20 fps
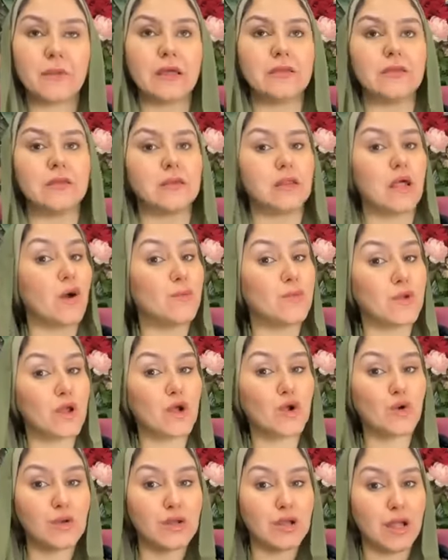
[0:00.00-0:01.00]
ان
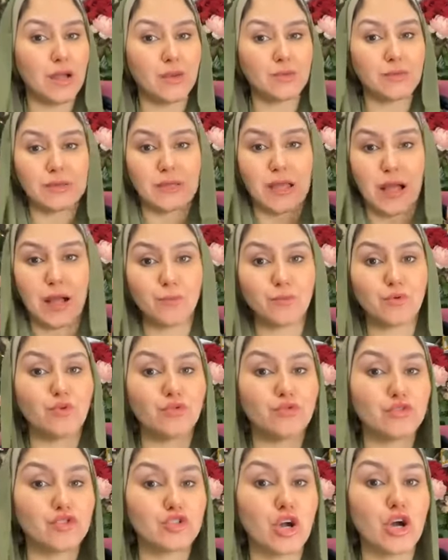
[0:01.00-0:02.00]
الابراج كلها
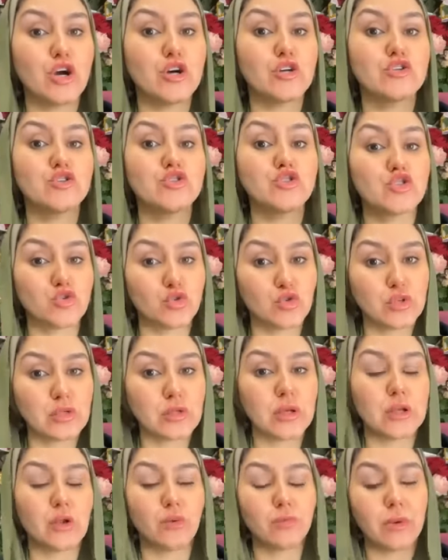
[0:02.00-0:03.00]
بتدعمكم في شهر جون
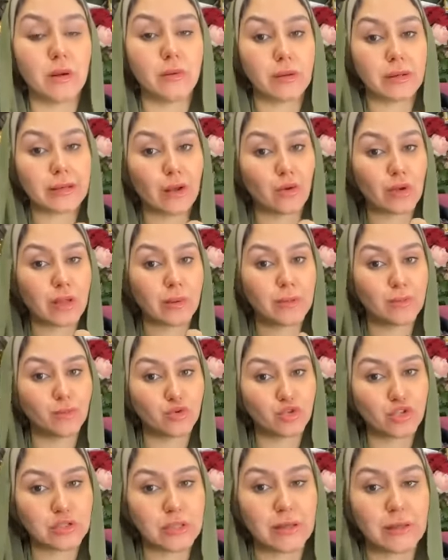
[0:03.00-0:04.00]
اللي هم كوكب
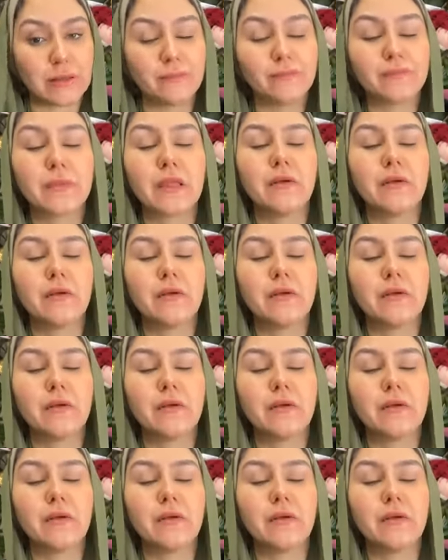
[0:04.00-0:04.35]
المشتري